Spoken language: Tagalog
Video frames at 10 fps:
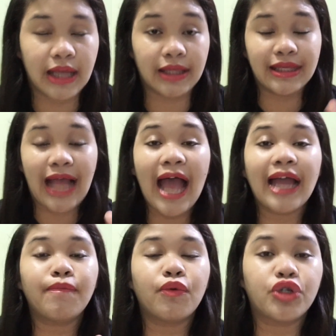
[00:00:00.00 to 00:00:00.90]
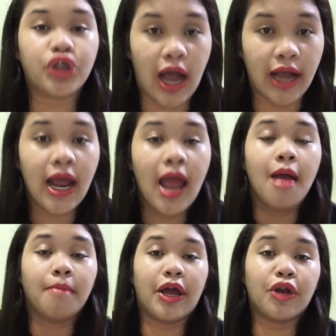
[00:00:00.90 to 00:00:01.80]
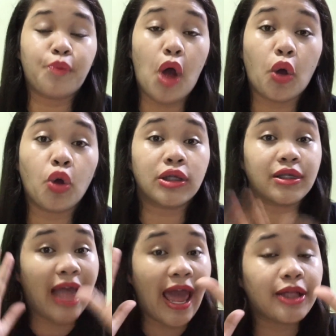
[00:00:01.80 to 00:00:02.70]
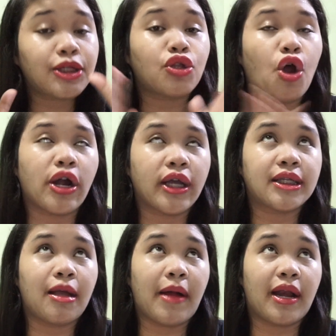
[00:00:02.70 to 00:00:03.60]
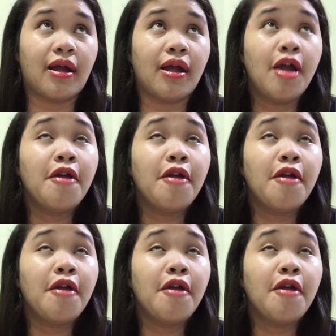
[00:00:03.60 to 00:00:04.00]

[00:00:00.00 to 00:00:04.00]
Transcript: At dahil po dyan, meron po akong 10 stories na parang